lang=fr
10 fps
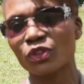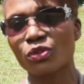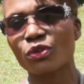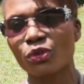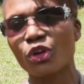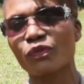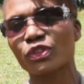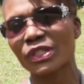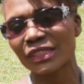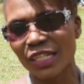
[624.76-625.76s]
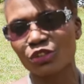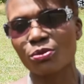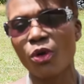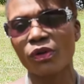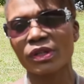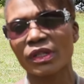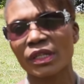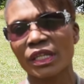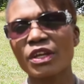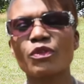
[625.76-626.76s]
oncologue vous donne un traitement
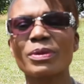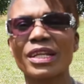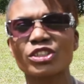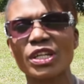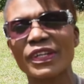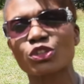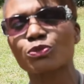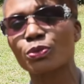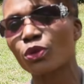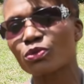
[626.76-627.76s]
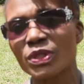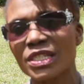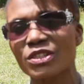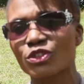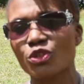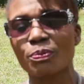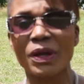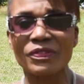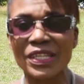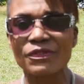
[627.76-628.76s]
et vous mélangez avec d'autres produits qui ne sont
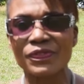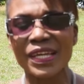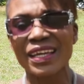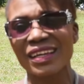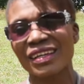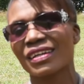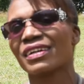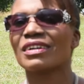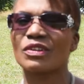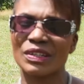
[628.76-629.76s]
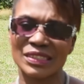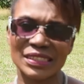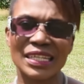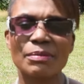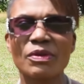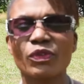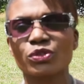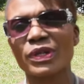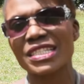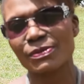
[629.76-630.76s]
pas vérifiés, c'est quand même
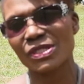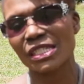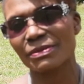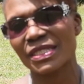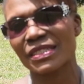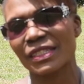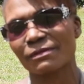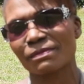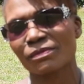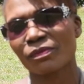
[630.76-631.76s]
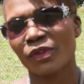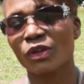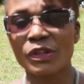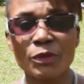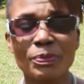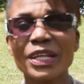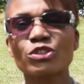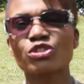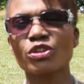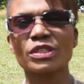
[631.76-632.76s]
votre responsabilité. On a vu plein
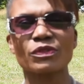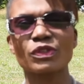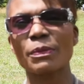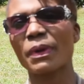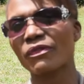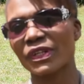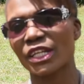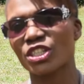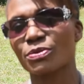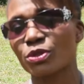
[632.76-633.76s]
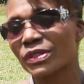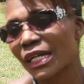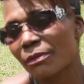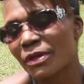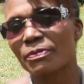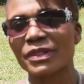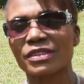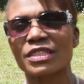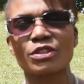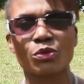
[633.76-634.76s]
de gens qui ne voulaient pas faire la chimiothérapie parce
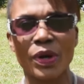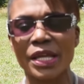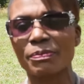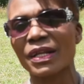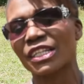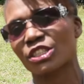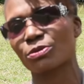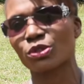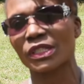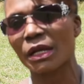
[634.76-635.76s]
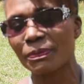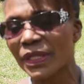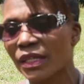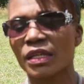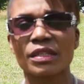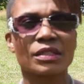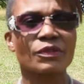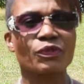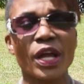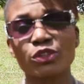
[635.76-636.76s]
qu'ils ne croyaient pas à la chimiothérapie et qu'il
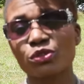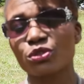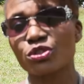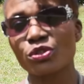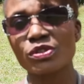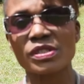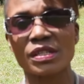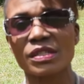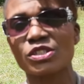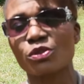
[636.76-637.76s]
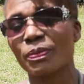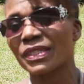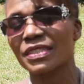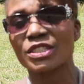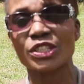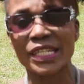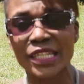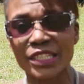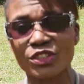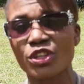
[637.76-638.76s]
fallait d'autres choses. Ils sont partis chez les
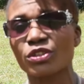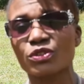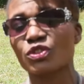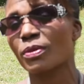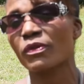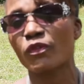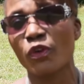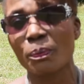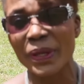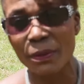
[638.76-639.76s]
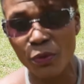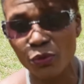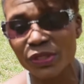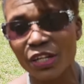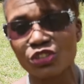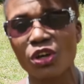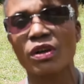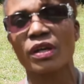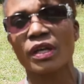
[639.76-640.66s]
guérisseurs, non seulement ils vous font payer beaucoup d'argent